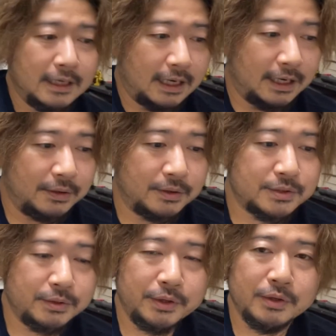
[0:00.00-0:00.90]
あの、
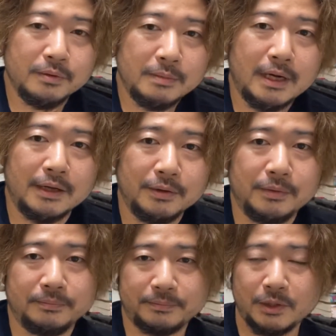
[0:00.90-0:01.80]
そういう、まあ、あ
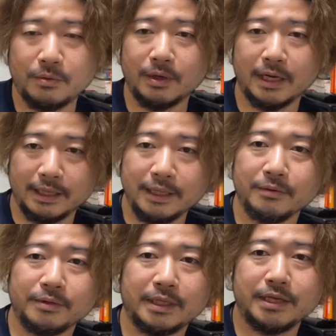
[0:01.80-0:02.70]
の、ここら辺で
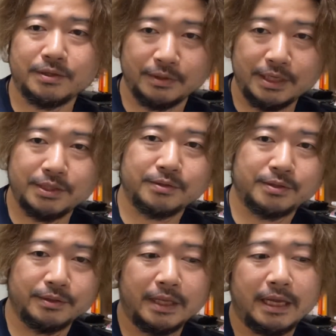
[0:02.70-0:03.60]
運転手を二十
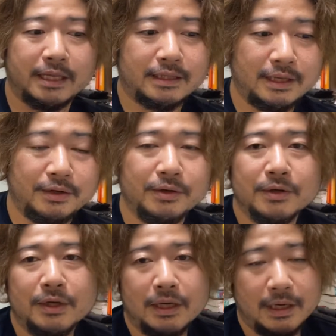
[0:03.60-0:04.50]
数年やっている、
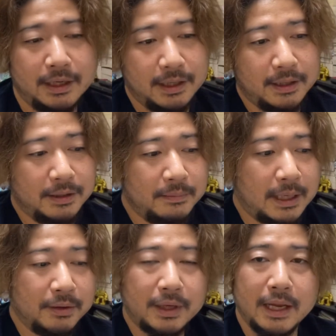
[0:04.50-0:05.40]
えー、ま
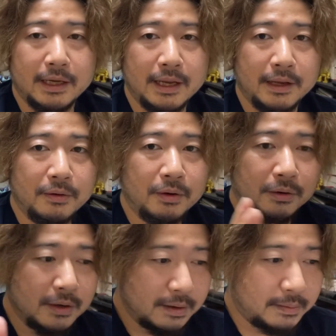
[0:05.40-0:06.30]
あ、あの、経験
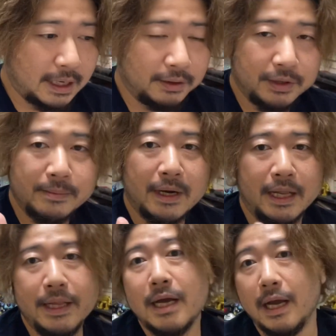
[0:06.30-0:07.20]
を、まあ、あの、2万
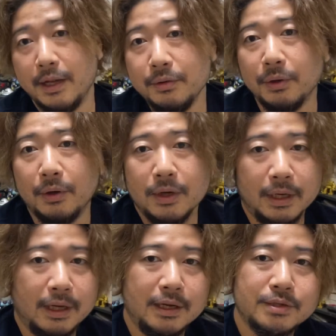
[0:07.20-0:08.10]
円で買えると、
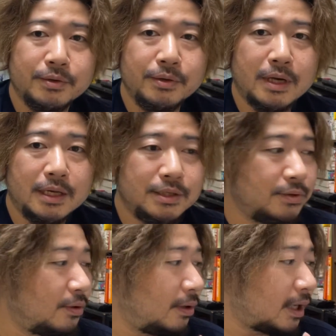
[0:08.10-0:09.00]
えー、そういう感じ
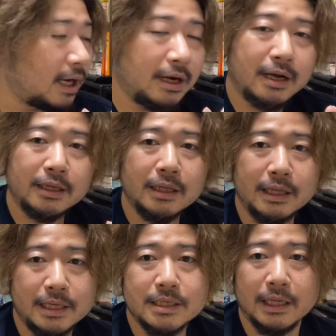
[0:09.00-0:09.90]
の考え方
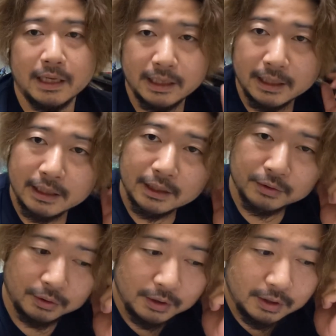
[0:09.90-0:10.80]
でいいんじゃないかな
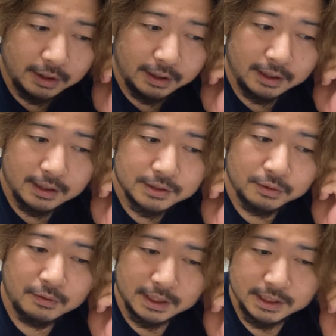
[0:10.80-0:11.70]
と、えー、
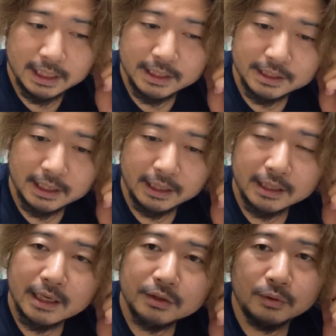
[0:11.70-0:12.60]
損はしないんじゃないか
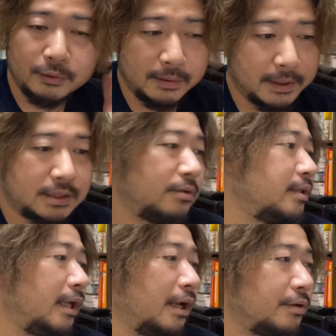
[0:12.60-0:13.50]
なと思います。そし
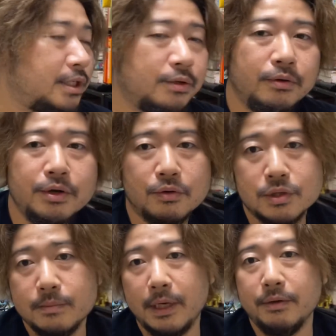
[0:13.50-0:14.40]
て、あの、地方にお
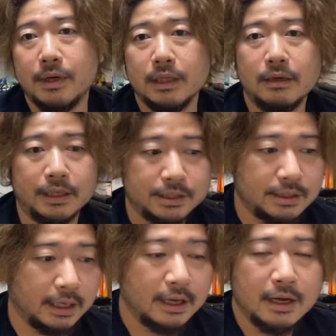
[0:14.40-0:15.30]
住まいの方はです
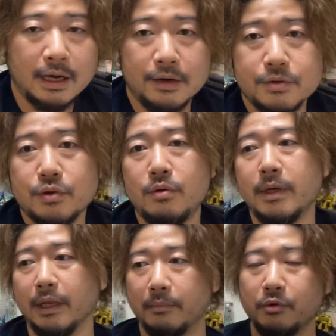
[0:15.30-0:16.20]
ね、あの、そこ
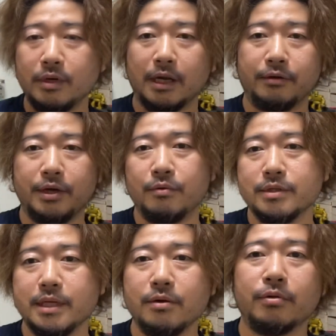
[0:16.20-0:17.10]
まで、僕、はあの、日
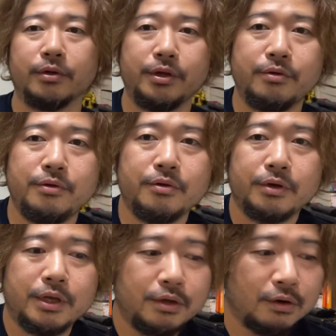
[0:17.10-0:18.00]
本全国の有料
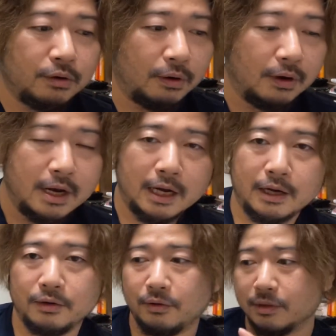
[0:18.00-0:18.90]
企業を、
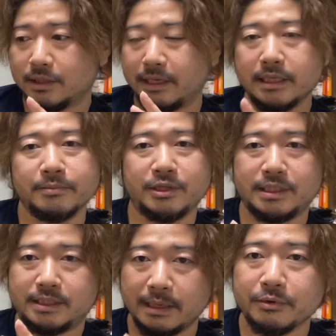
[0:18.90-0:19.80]
あの、全部、
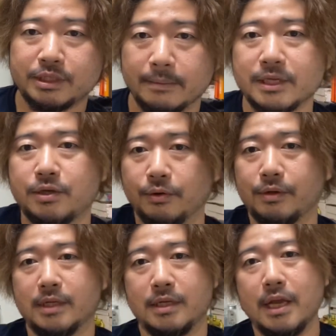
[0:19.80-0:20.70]
全部知ってますよと
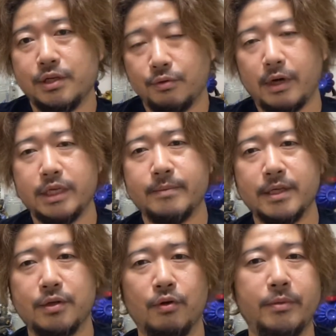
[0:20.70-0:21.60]
か、紹介しま
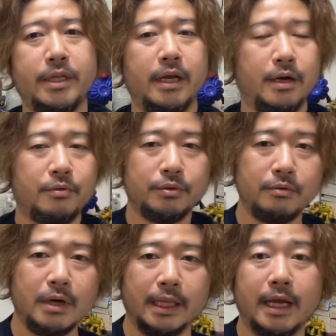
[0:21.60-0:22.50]
すよ、みたいなこと
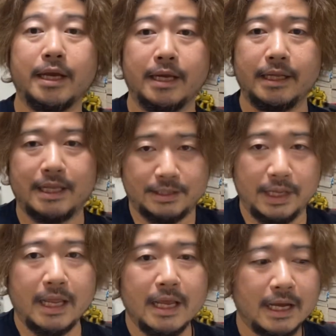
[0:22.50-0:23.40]
はないですよ
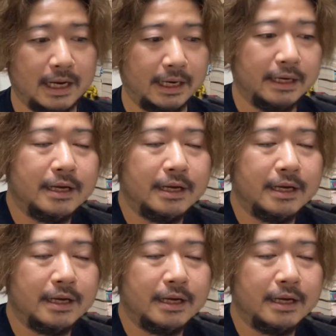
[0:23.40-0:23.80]
ね。はい。